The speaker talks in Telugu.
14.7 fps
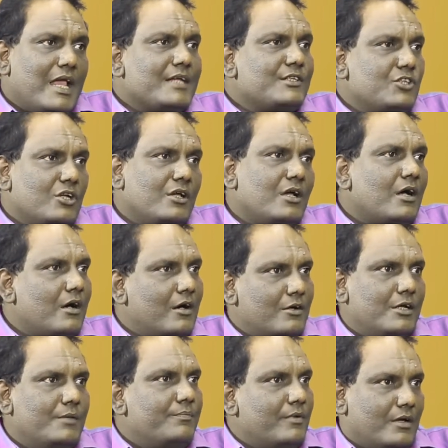యాక్చువల్గా
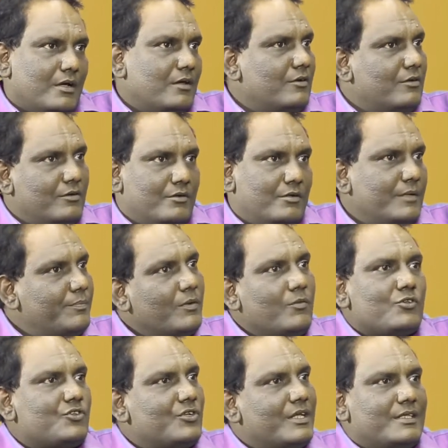ఆరు డిప్ ఆరు
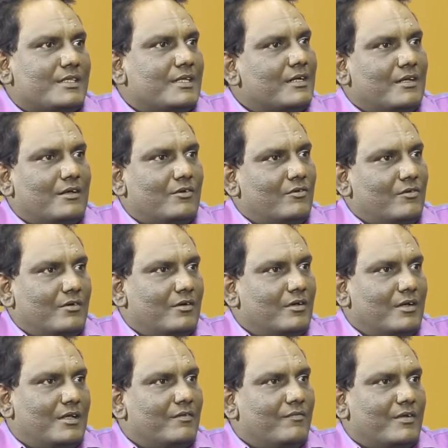డిప్లొమాస్ ఉన్నాయి సార్ నాకు నా
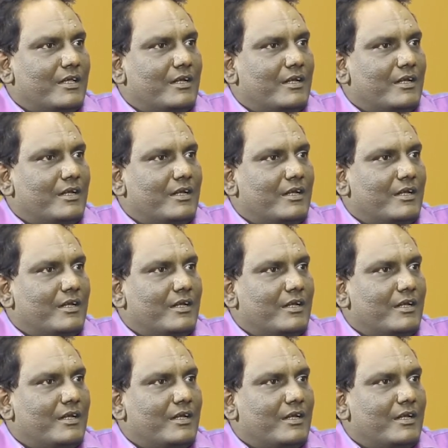లైఫ్